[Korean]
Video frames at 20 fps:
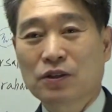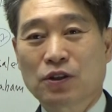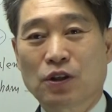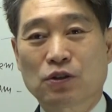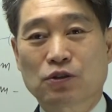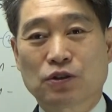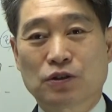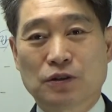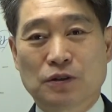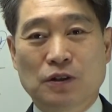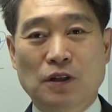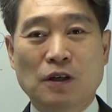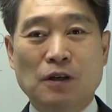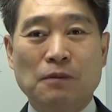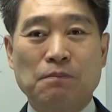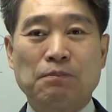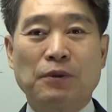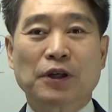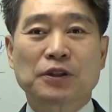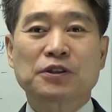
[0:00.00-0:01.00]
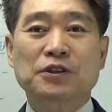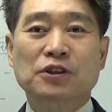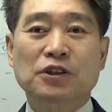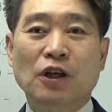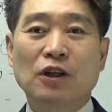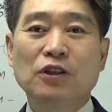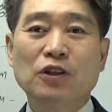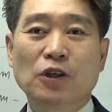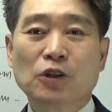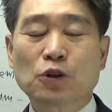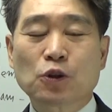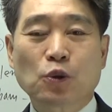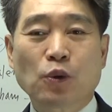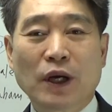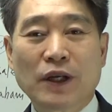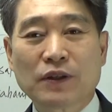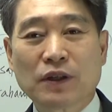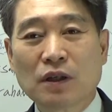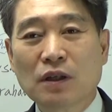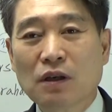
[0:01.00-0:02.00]
결국은 몇 천 년
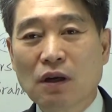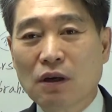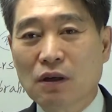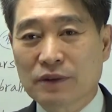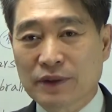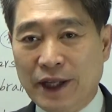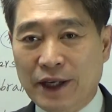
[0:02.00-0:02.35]
동안 흘러